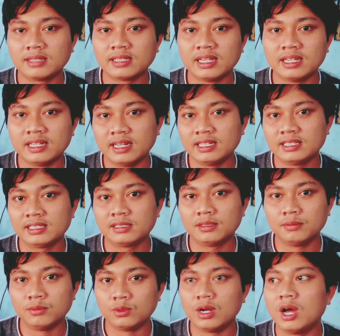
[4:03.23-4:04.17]
bahasa
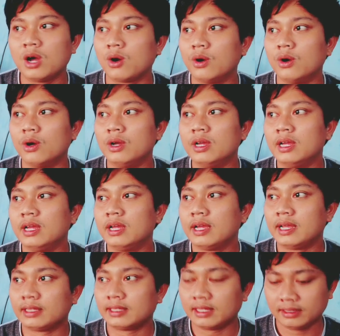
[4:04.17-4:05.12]
Inggris mudah kok.
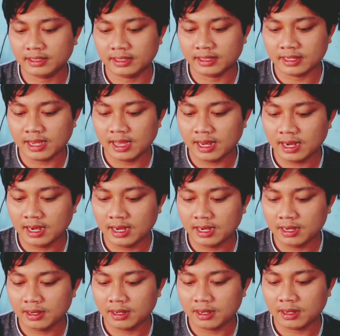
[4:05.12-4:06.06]
Kita
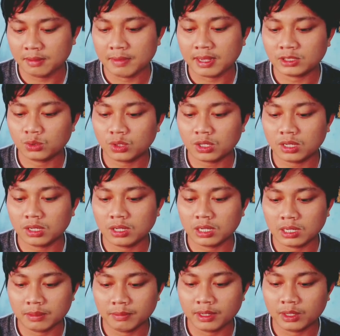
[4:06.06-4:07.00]
tinggal uh, masuk ke
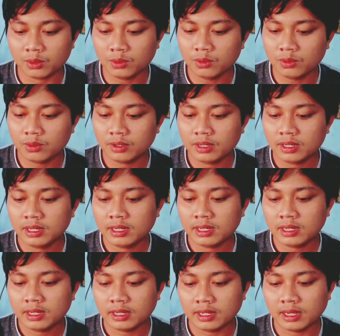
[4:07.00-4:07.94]
menu,
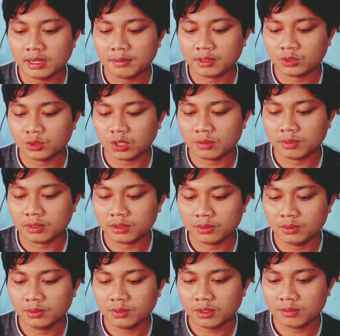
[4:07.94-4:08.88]
ya masuk ke
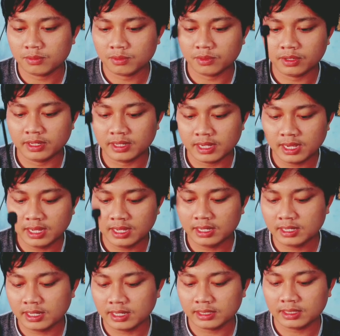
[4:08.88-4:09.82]
menu,
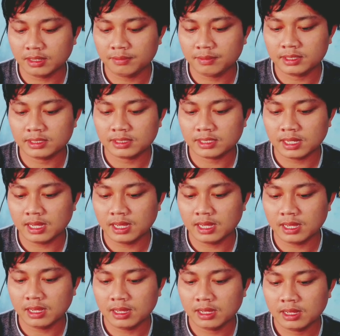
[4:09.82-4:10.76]
kemudian kita
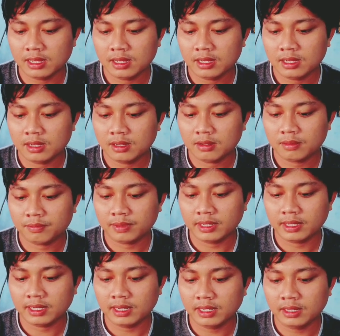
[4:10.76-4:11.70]
bisa
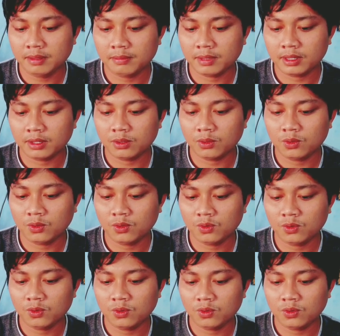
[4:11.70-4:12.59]
pilih menu